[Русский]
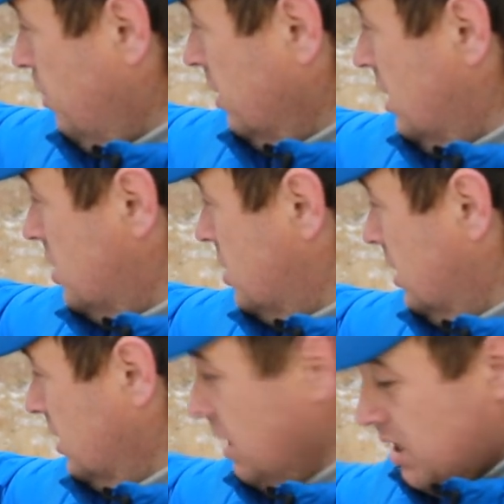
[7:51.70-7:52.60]
«Круфмонтаж»
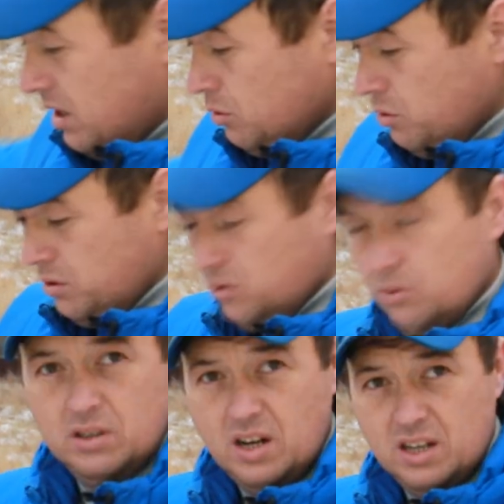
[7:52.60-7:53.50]
от конька
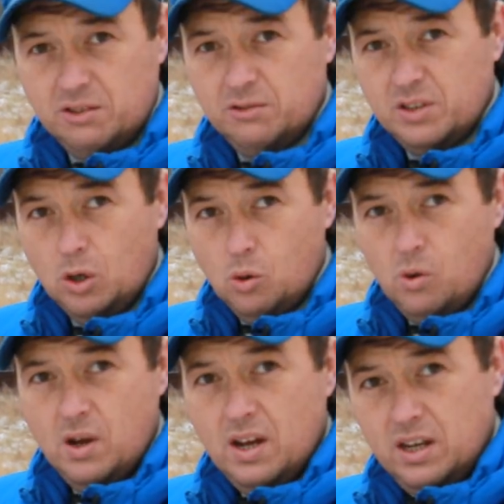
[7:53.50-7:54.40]
донизу заказывает
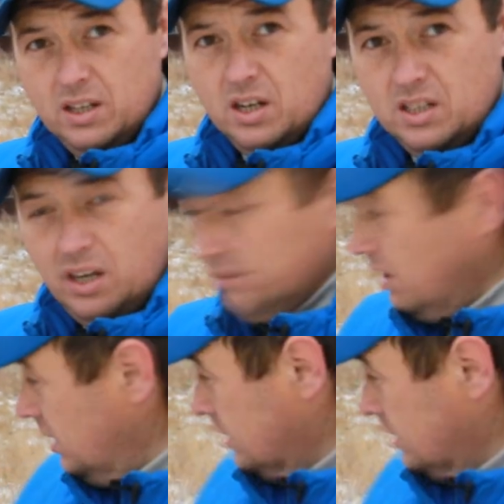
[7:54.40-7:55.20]
цеху неразрывный